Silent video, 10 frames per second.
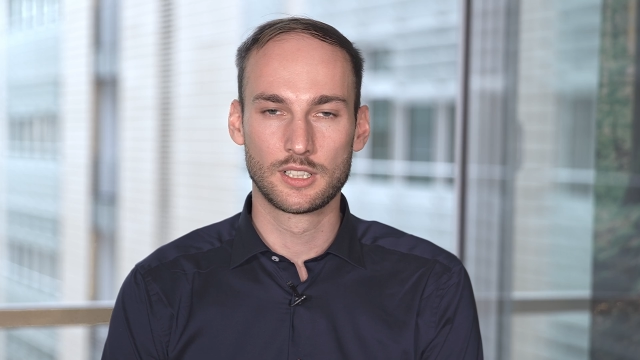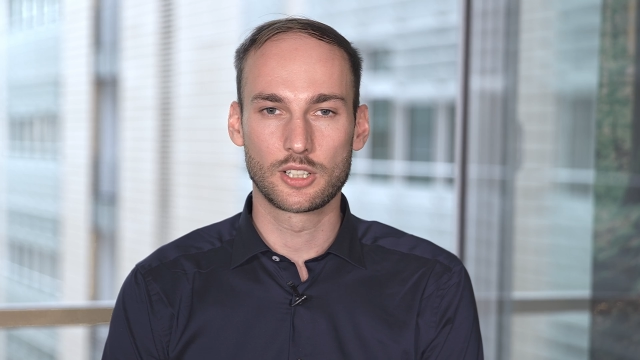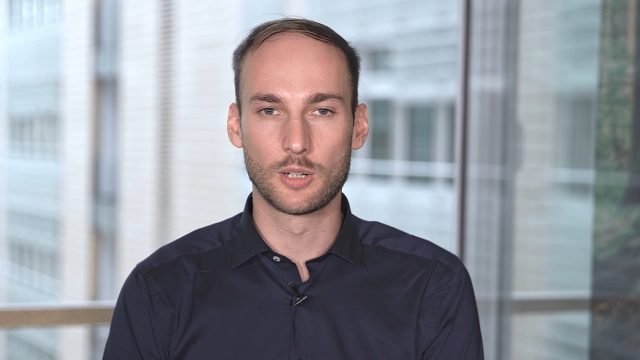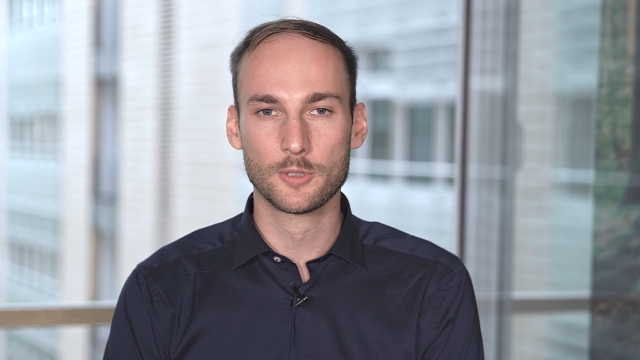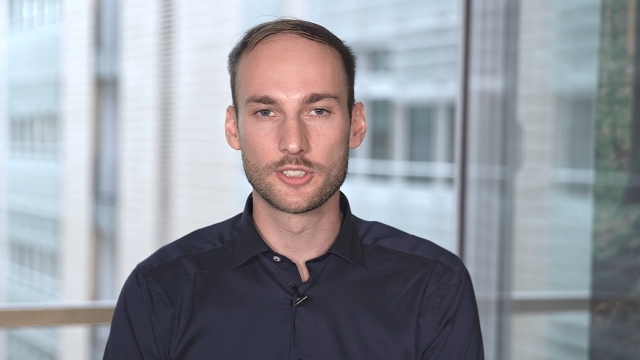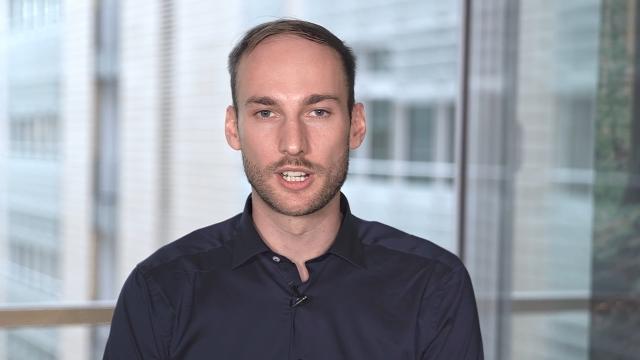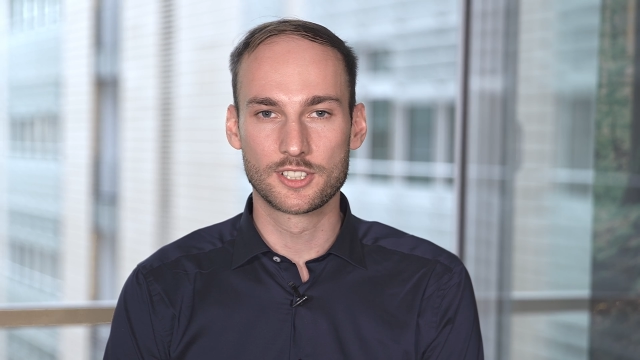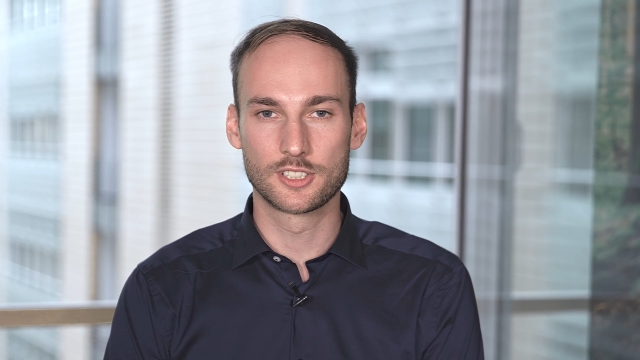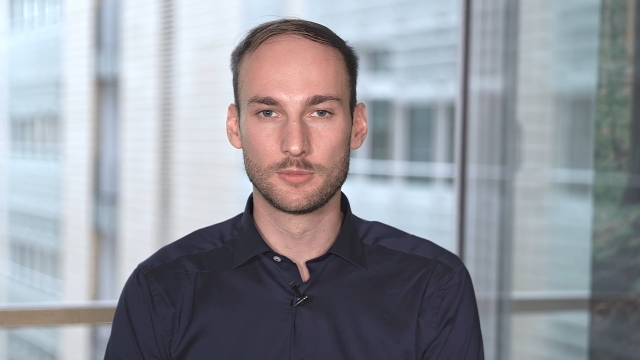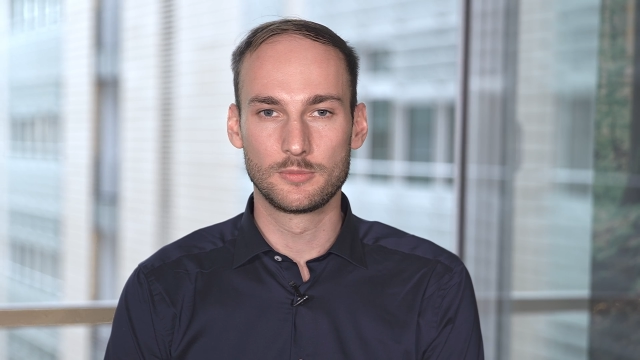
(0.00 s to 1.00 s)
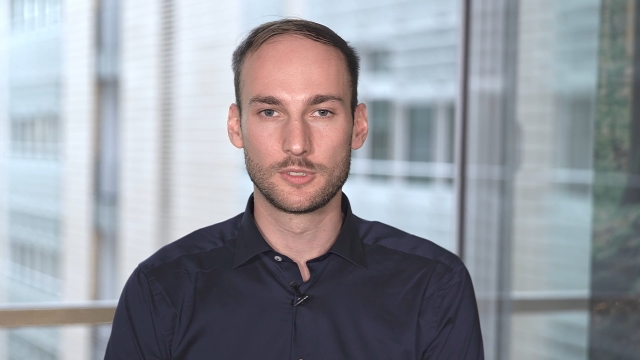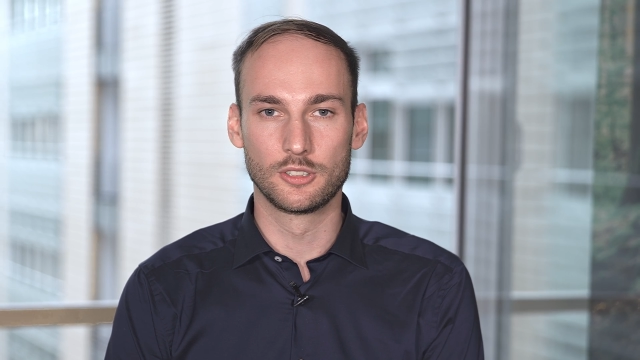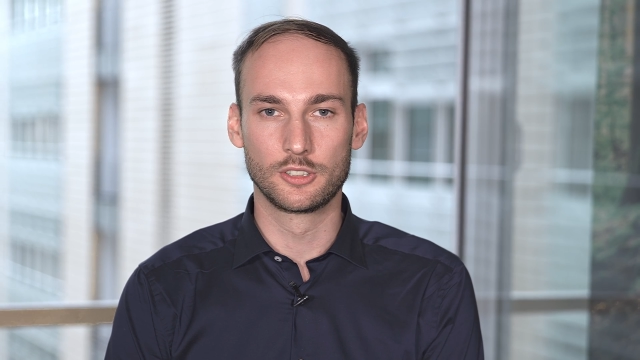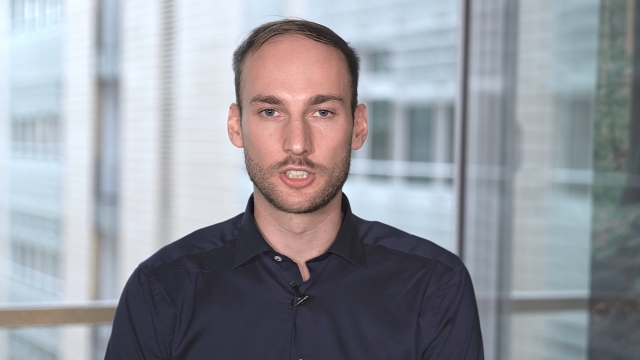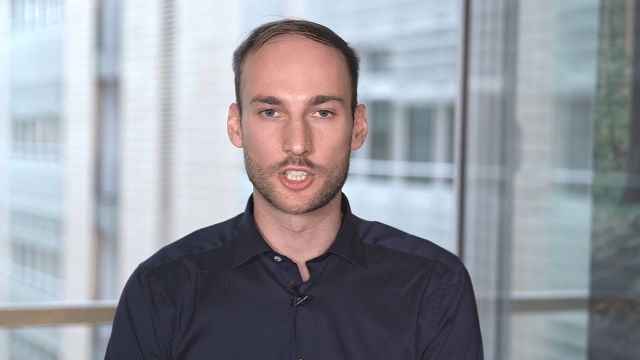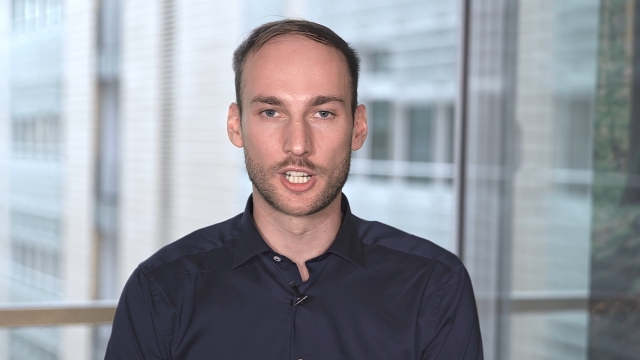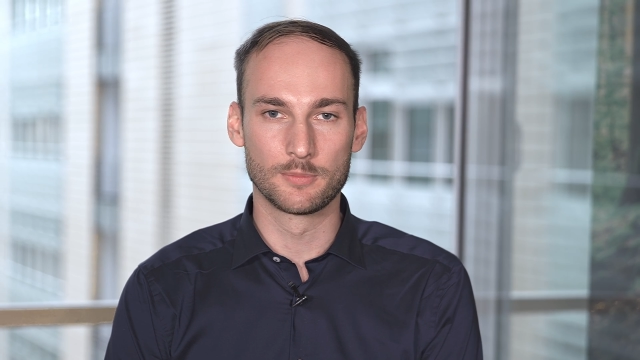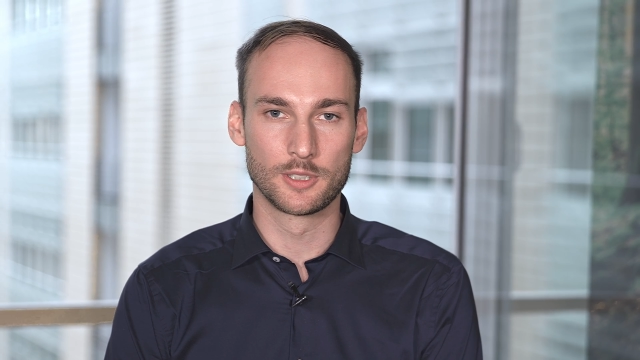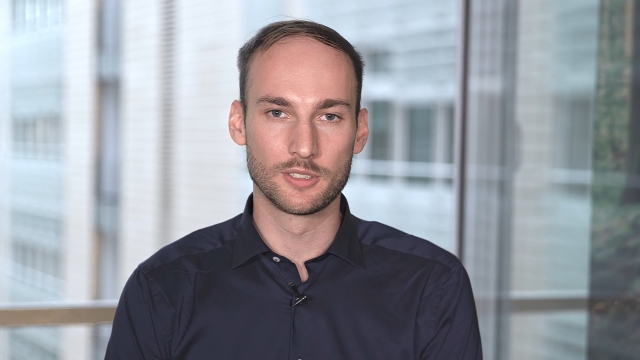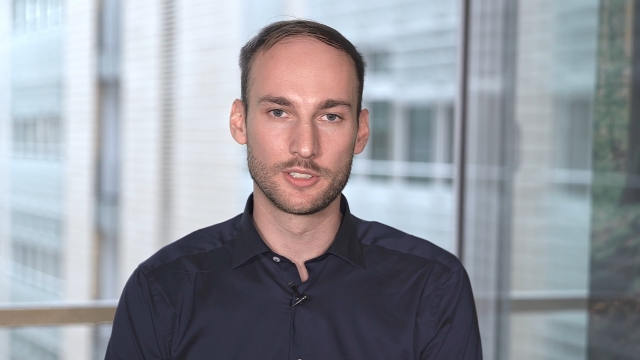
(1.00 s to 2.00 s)
Komme zur Alstom und gestalte
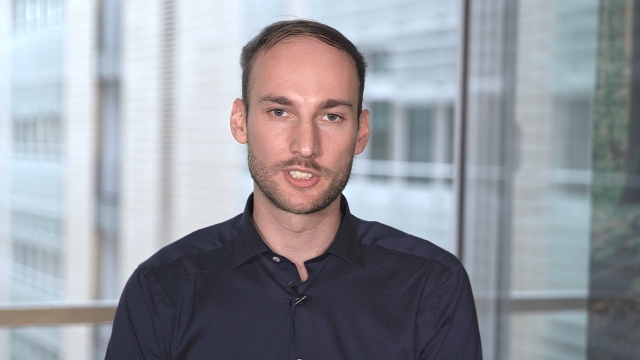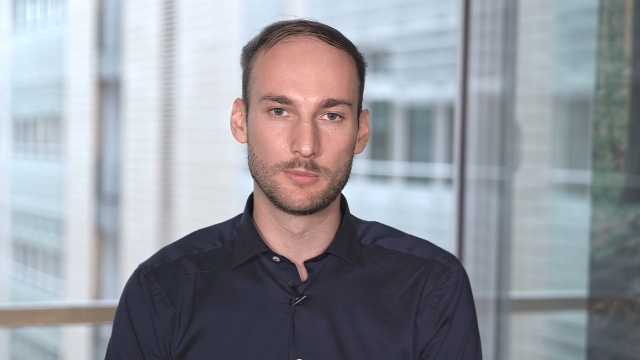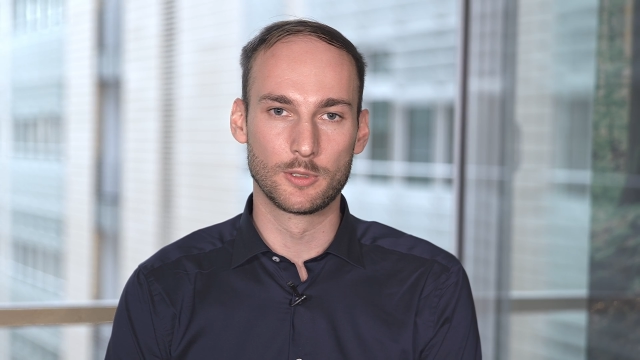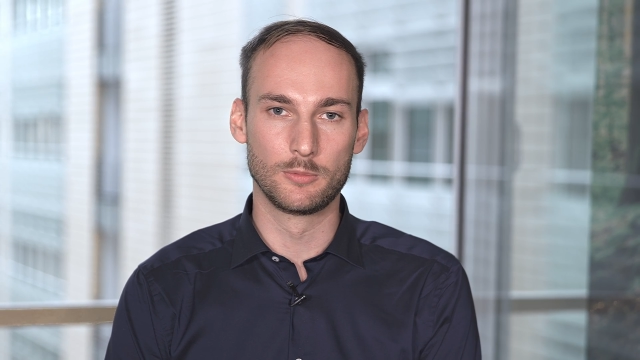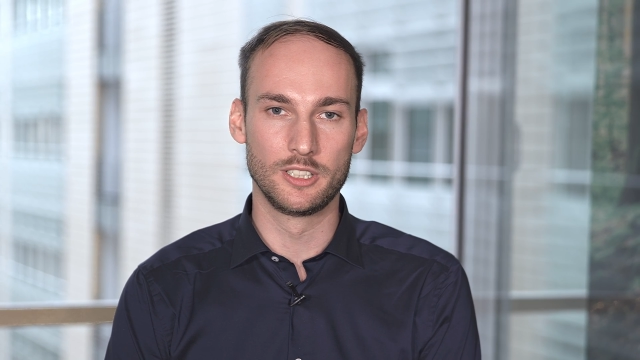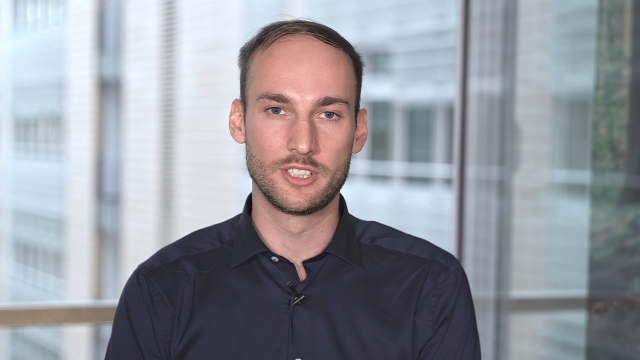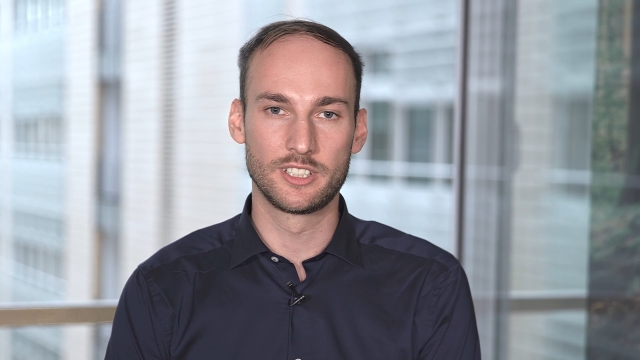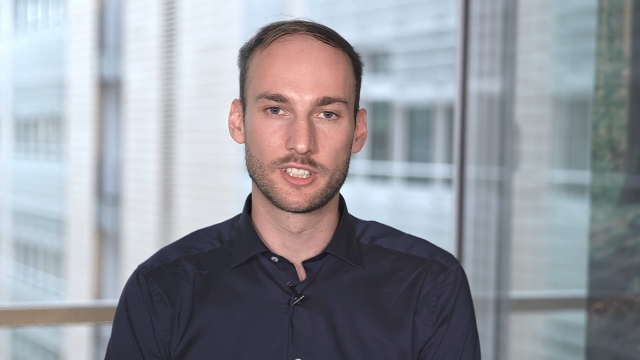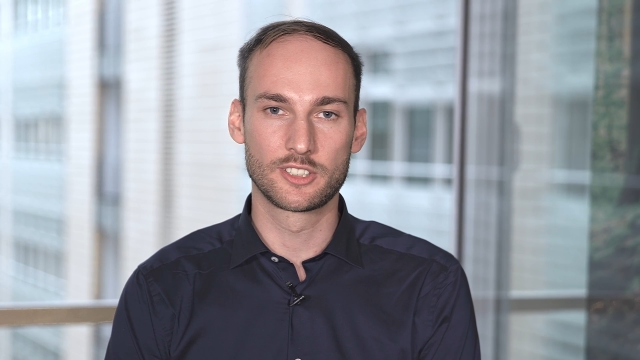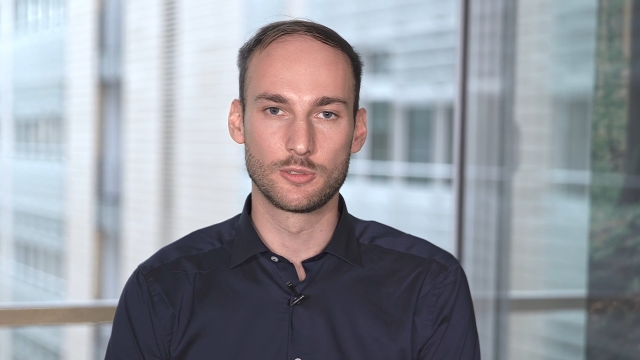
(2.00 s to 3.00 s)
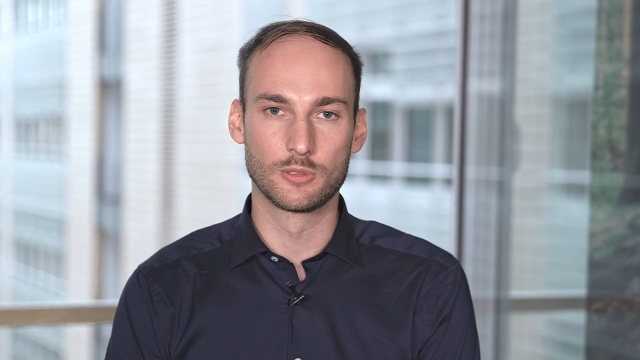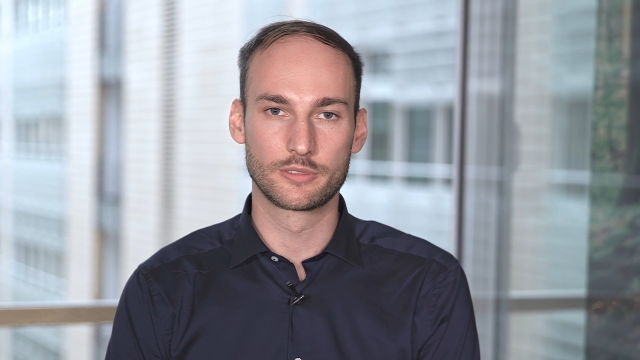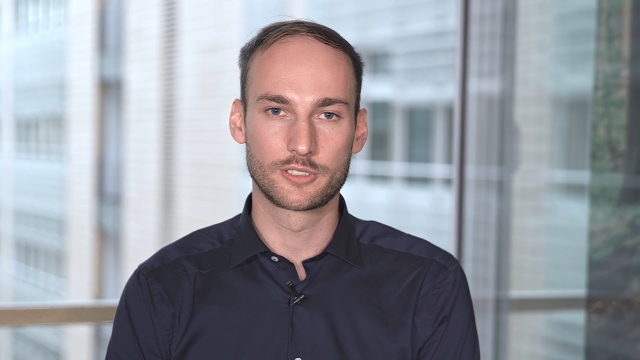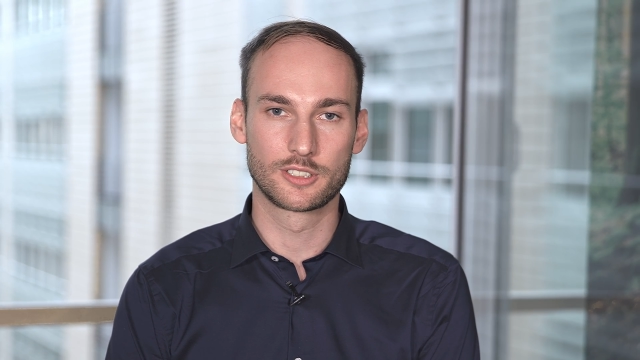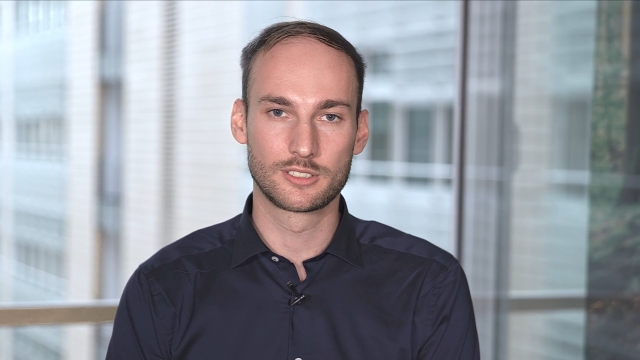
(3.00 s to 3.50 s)
mit uns die Mobilität der Zukunft.